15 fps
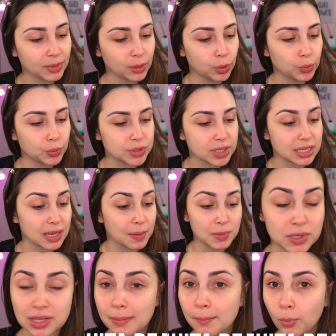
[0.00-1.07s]
Nos
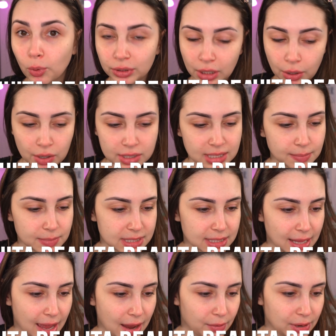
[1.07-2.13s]
recebidos tem muita coisa da Miss
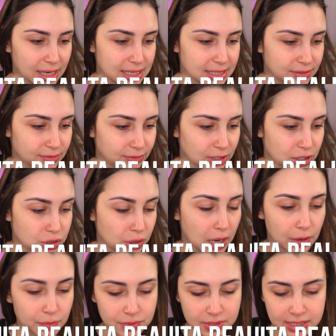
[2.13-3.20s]
Larry nesse vídeo,
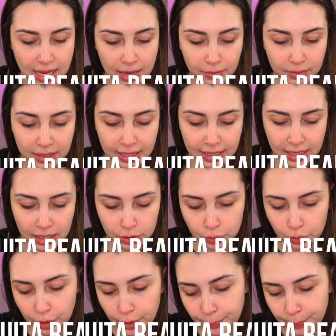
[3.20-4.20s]
é um sérum clareador.